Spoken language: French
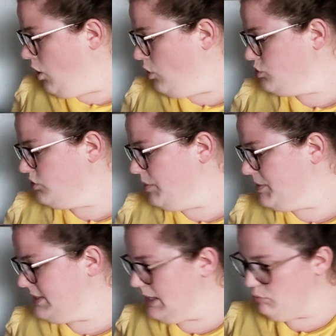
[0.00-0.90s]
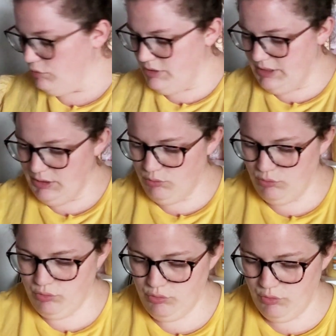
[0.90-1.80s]
Ensuite, on va passer à la beauté. Du
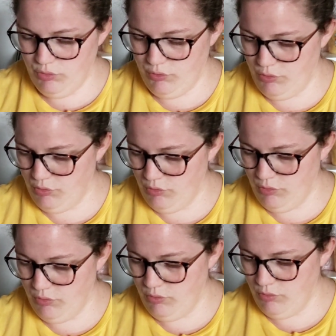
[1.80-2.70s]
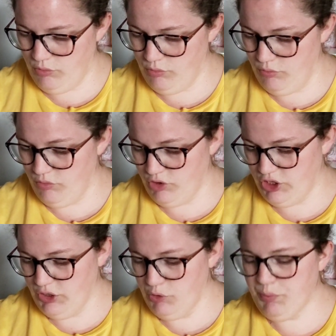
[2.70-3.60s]
coup, euh,
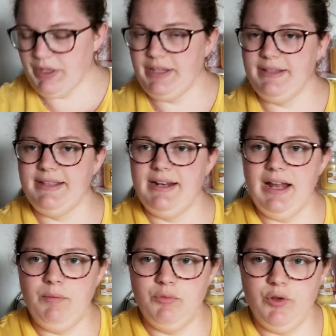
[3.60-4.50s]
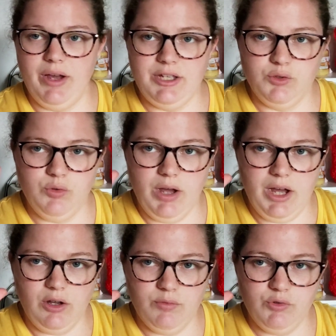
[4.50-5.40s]
j'ai repris des lames de
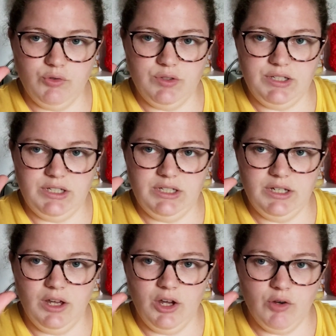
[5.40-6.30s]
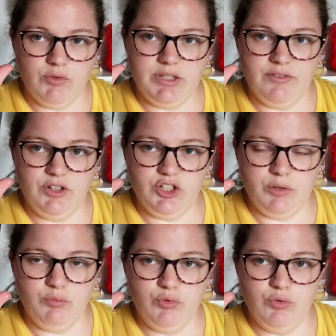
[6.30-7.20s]
rasoir comme ceci. Vous savez que
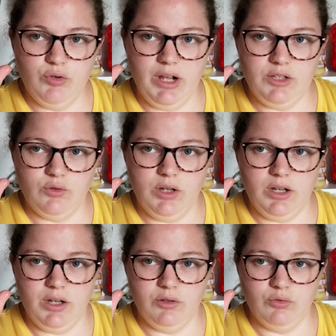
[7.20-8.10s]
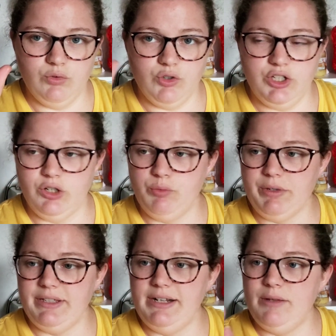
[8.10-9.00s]
j'aime beaucoup le rasoir. Donc, j'ai
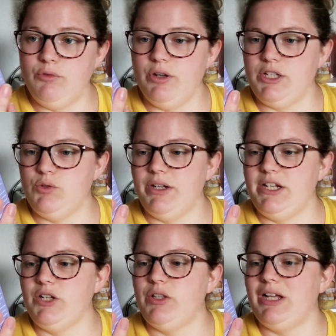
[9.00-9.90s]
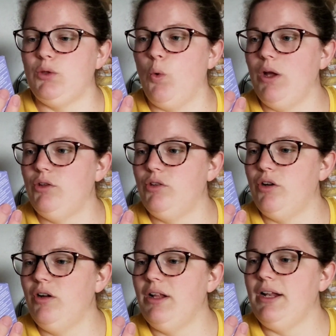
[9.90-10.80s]
repris des lames de rasoir. Il y en a trois
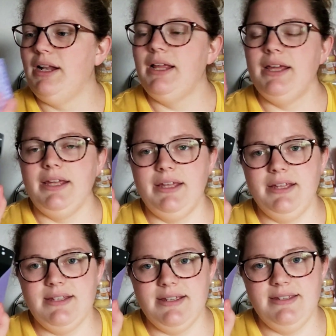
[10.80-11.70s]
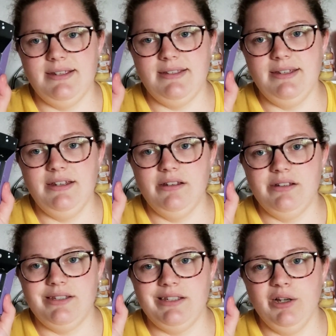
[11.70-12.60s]
dedans. Et ça, c'était
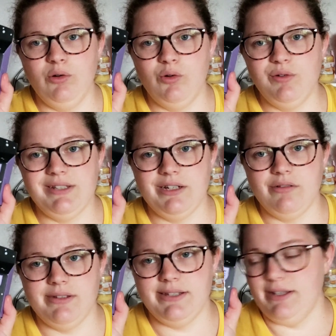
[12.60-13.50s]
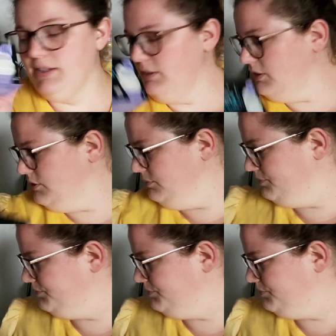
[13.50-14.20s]
5,55€.